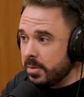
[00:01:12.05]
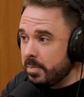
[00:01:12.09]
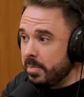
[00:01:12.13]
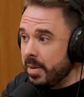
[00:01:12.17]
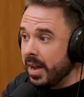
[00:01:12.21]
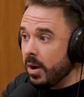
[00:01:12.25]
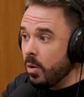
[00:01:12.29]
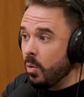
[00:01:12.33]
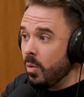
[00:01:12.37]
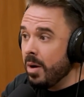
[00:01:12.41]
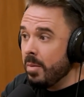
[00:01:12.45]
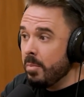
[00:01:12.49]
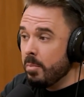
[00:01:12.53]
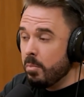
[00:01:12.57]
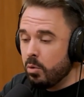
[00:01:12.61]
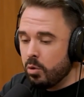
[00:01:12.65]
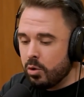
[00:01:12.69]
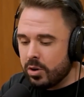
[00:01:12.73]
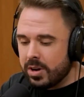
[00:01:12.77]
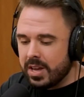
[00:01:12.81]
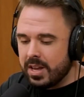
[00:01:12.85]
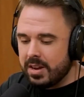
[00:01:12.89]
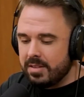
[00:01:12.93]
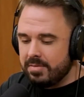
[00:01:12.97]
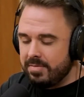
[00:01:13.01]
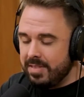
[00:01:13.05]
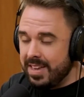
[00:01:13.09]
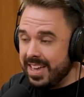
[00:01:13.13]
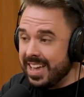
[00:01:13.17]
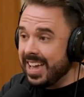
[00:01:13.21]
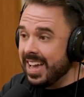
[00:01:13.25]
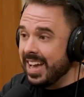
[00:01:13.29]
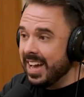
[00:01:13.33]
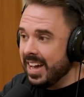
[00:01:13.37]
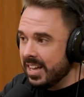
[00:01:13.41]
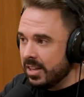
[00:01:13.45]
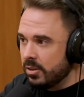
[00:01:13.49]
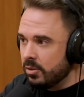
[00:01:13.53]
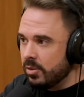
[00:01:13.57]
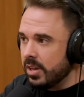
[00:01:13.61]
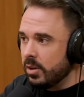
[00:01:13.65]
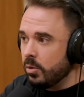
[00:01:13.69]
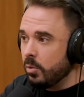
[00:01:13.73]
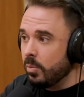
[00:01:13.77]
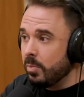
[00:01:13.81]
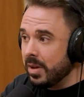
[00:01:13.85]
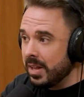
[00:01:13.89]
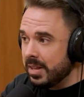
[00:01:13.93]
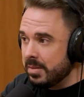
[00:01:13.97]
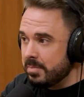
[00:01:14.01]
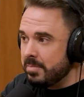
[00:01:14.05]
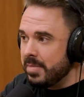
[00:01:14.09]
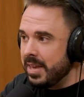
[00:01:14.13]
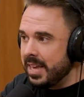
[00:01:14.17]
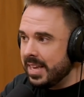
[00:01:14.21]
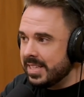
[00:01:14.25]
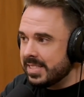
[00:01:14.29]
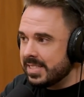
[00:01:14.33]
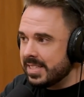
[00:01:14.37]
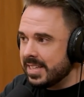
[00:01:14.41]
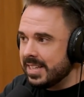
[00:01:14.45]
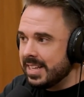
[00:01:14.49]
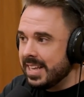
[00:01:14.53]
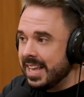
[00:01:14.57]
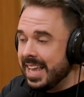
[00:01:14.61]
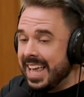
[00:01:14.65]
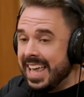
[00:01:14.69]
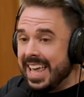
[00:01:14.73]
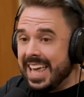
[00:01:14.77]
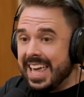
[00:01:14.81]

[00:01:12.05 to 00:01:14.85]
Você pega um hum. hambúrguer vegano, aí o plant-based,